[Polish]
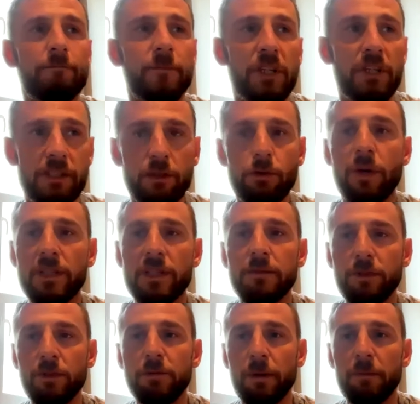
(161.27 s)
tych sytuacji
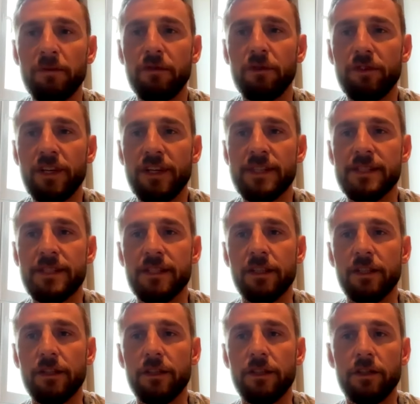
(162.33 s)
mieliśmy na pewno więcej
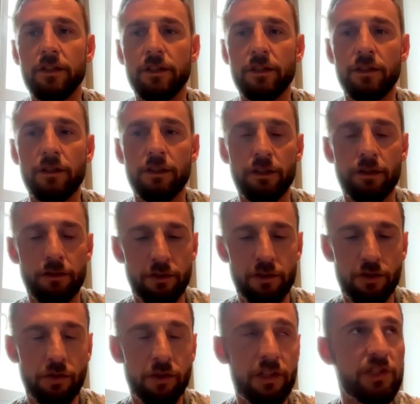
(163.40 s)
i, i, i
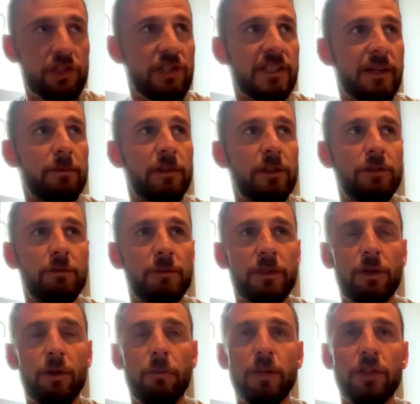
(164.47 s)
szkoda, że nie zamknęliśmy
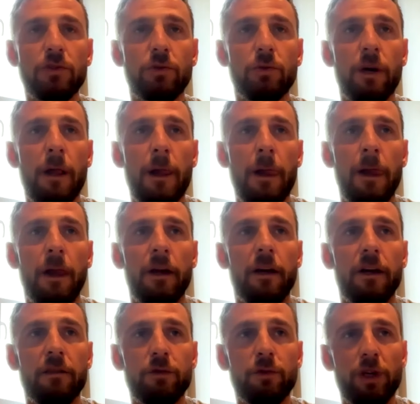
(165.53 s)
tego meczu
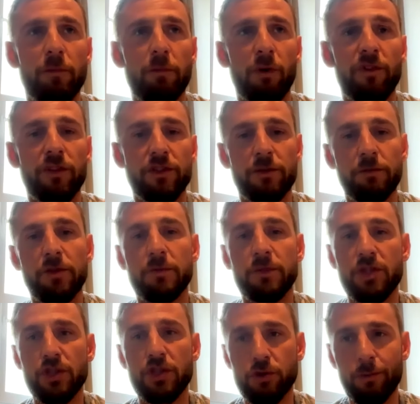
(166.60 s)
e, w drugiej połowie, gdzie mieliśmy
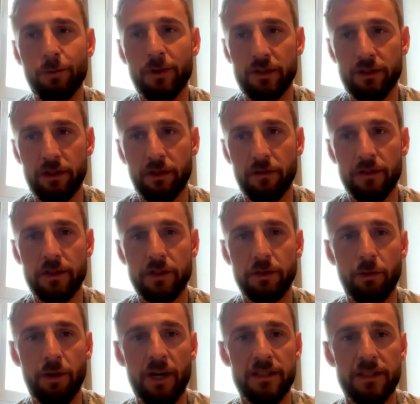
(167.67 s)
300%
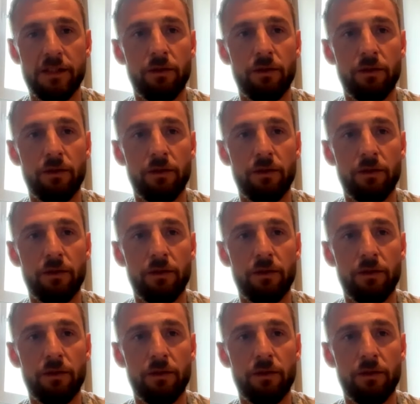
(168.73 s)
sytuacje.